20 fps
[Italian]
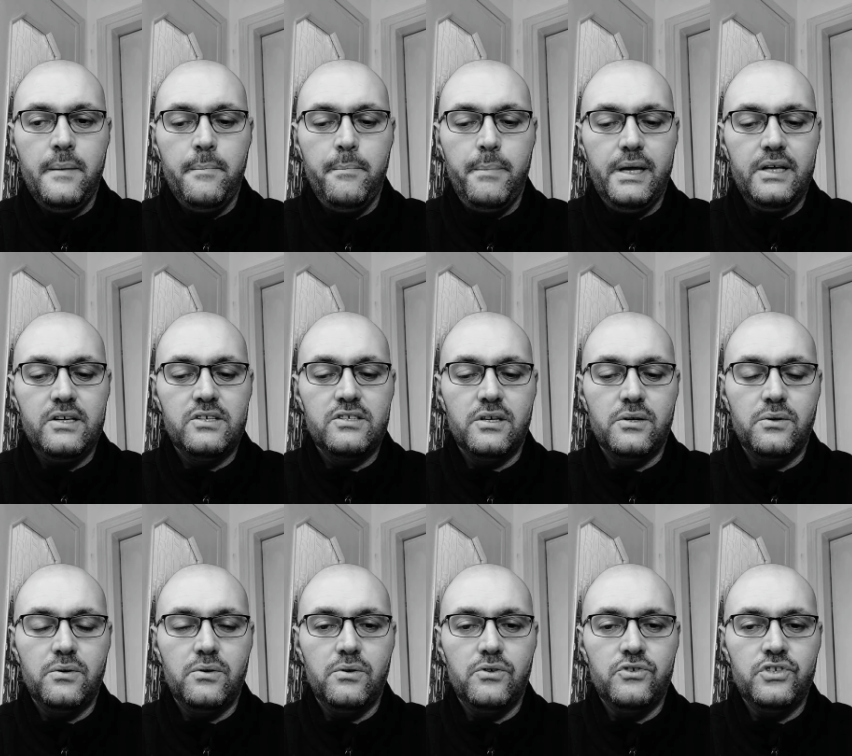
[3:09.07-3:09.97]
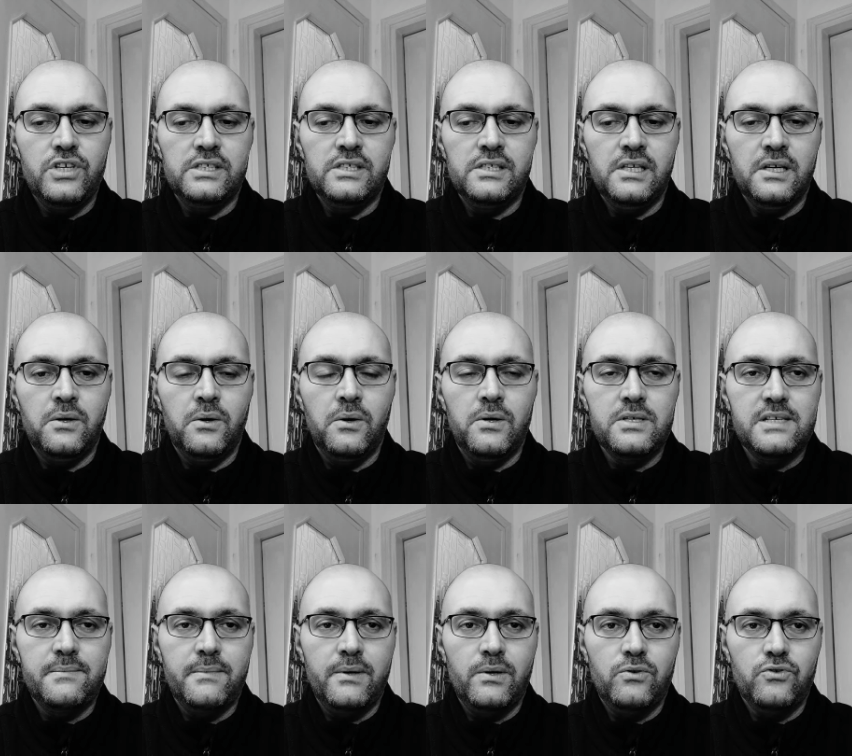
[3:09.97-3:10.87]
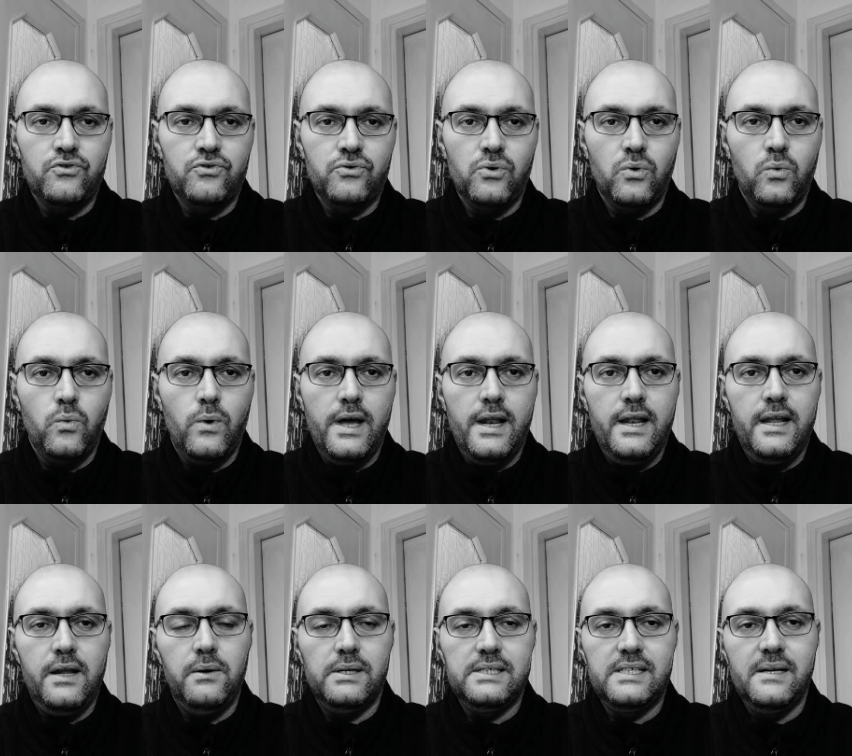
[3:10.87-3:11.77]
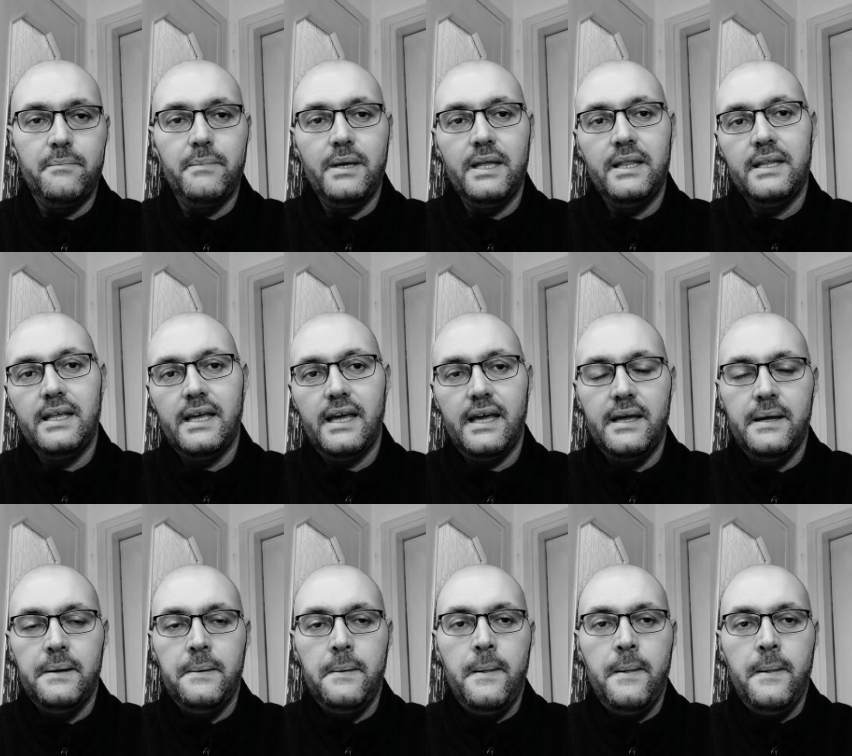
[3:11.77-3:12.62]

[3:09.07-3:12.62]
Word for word: pensano certe cose ma non sono quelle. Allora, l'ambiente